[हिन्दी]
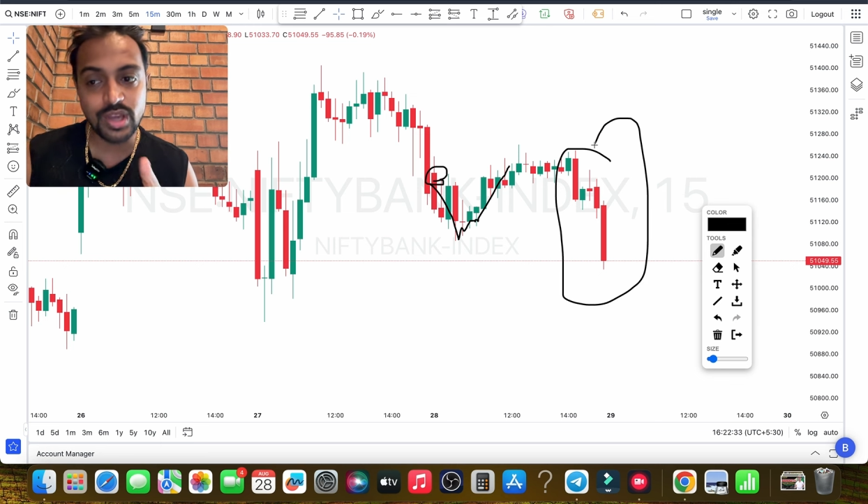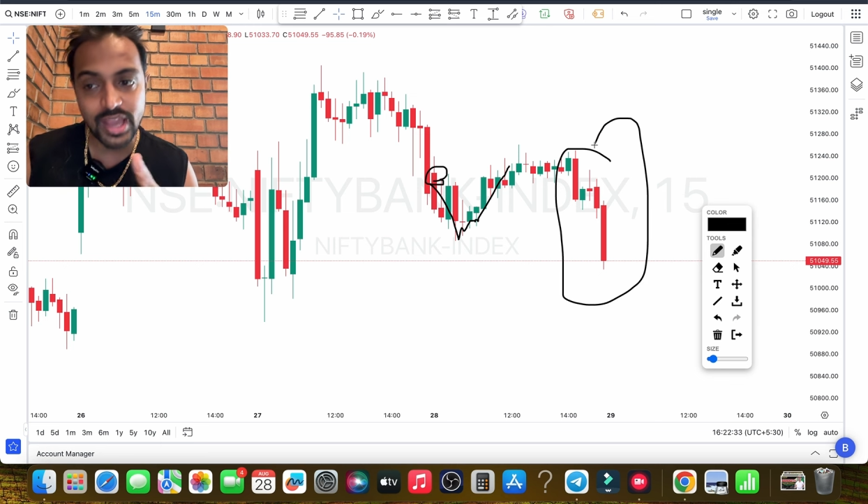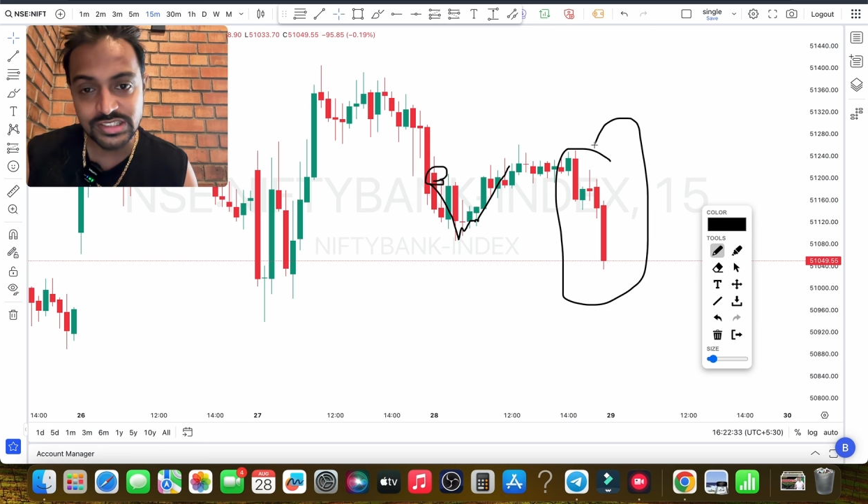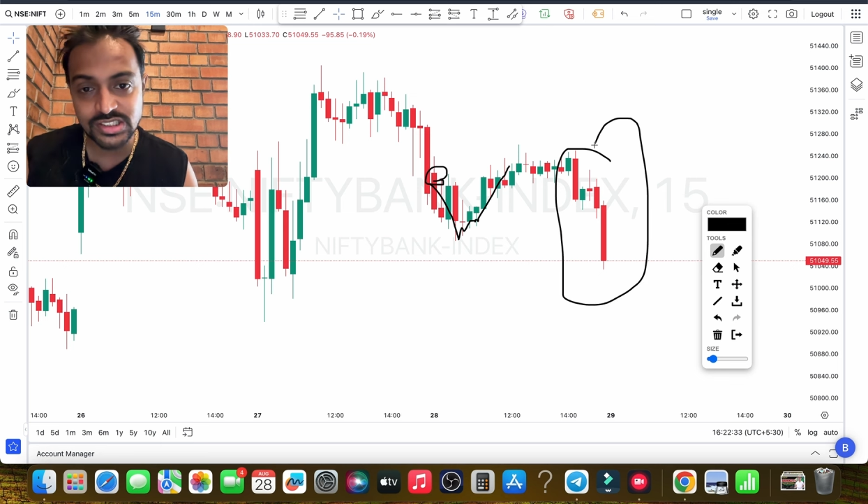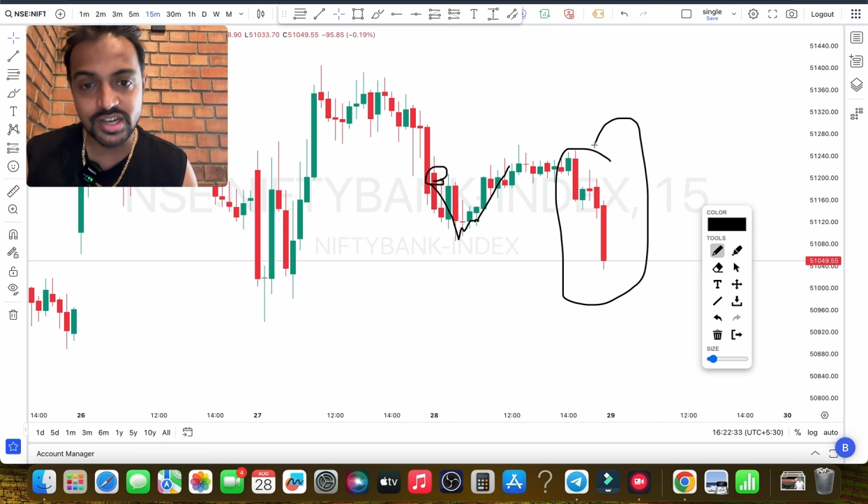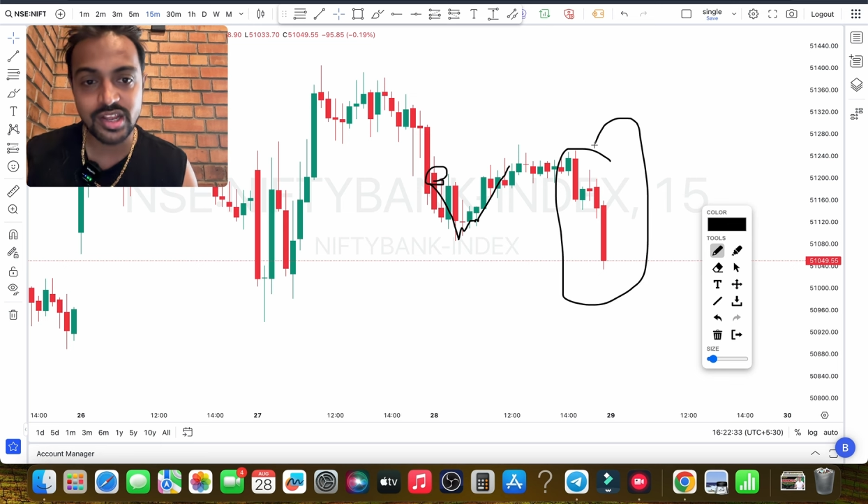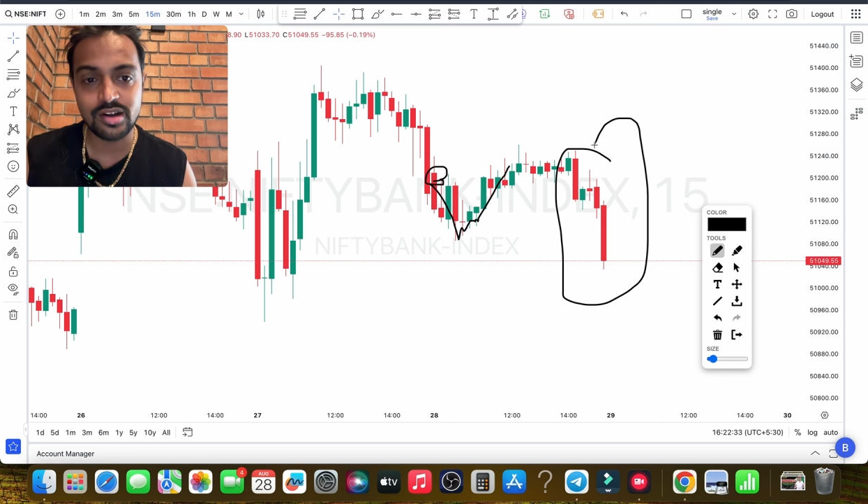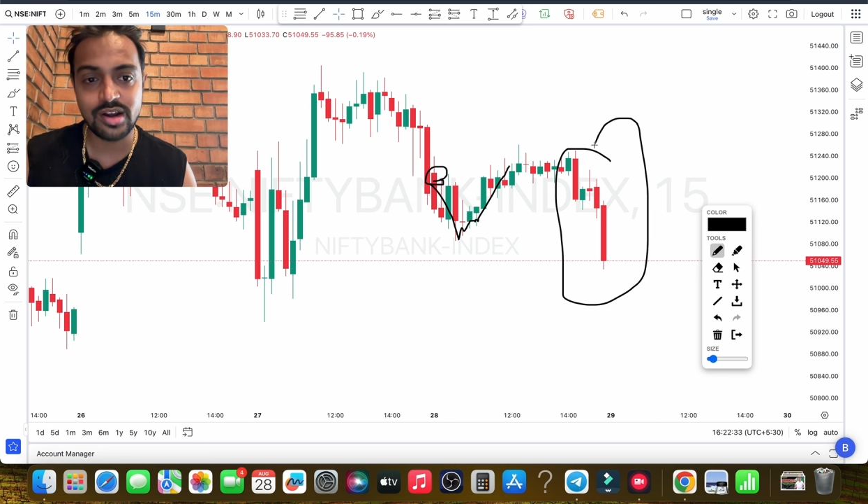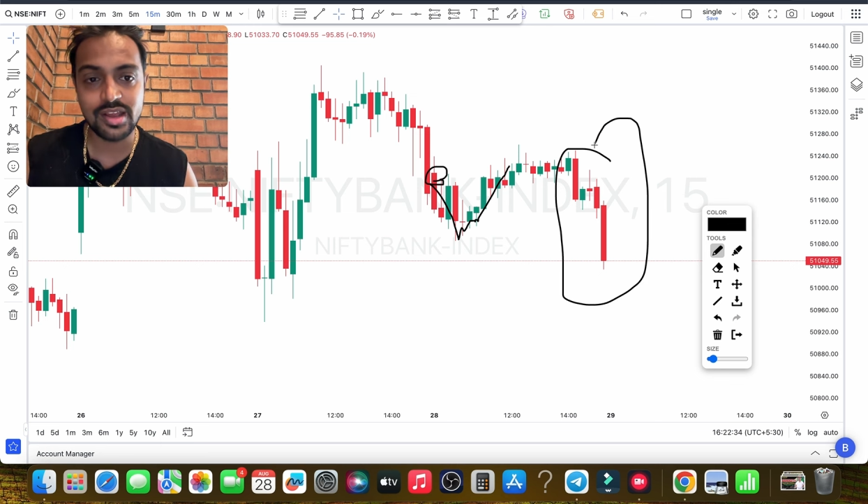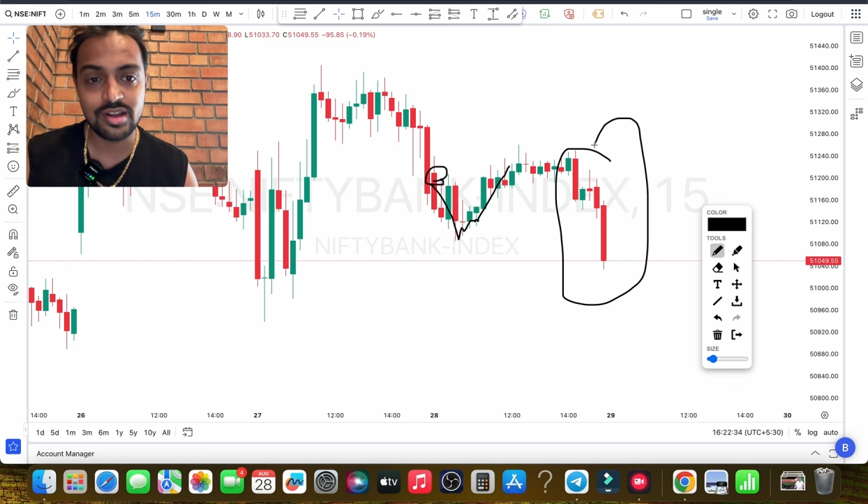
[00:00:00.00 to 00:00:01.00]
कैच करने का
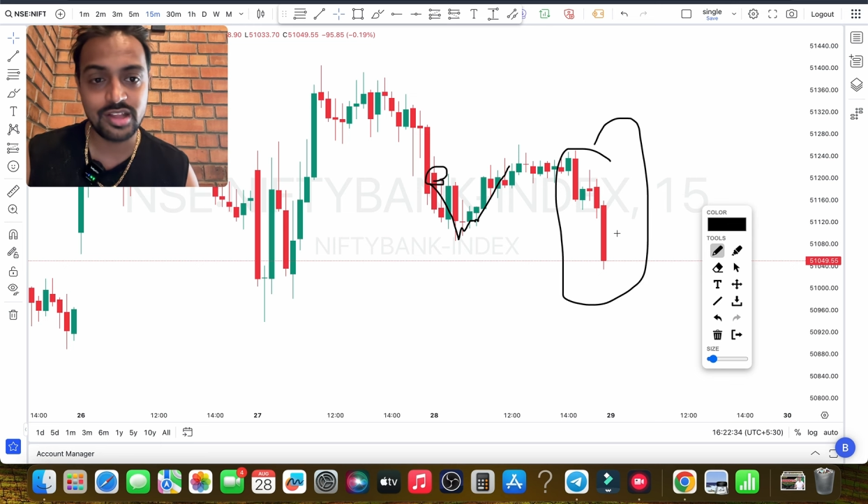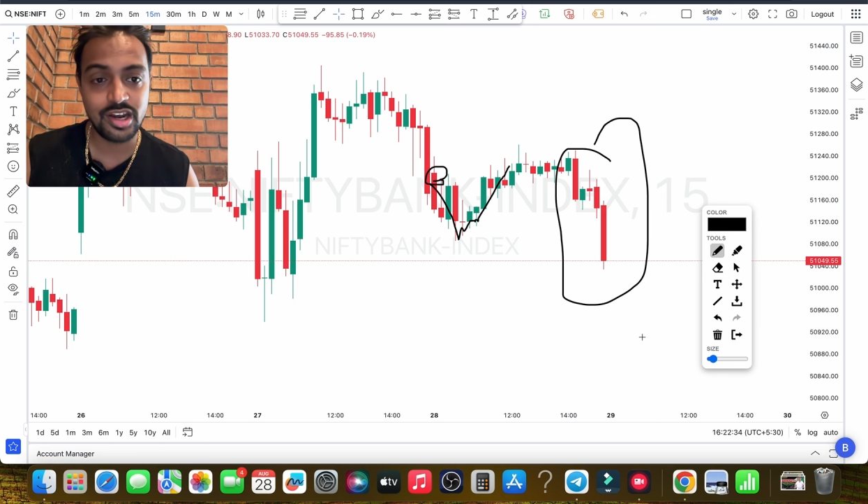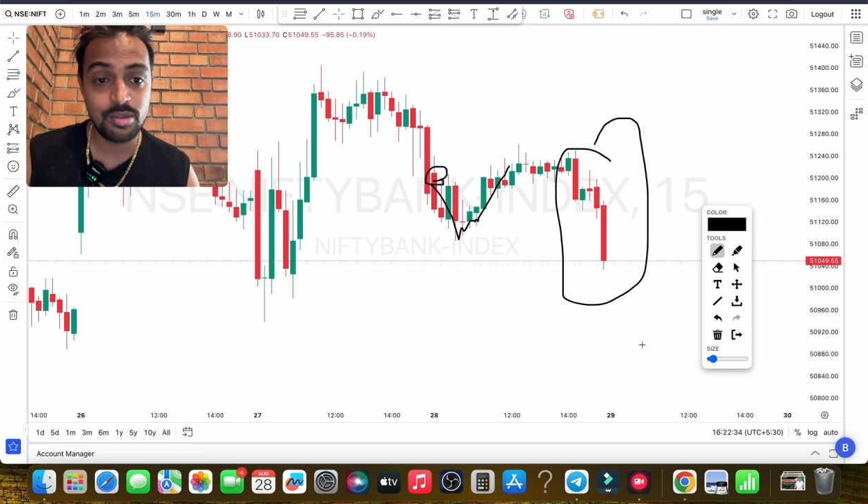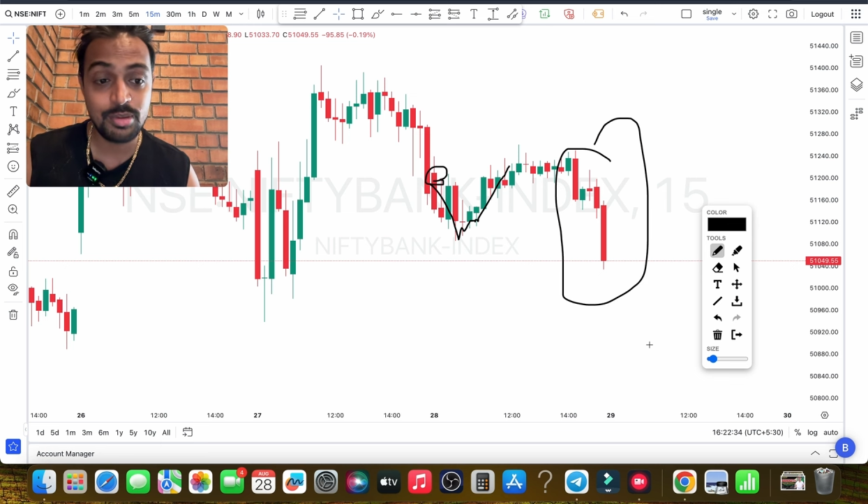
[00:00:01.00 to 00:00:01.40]
ट्राई करते रहना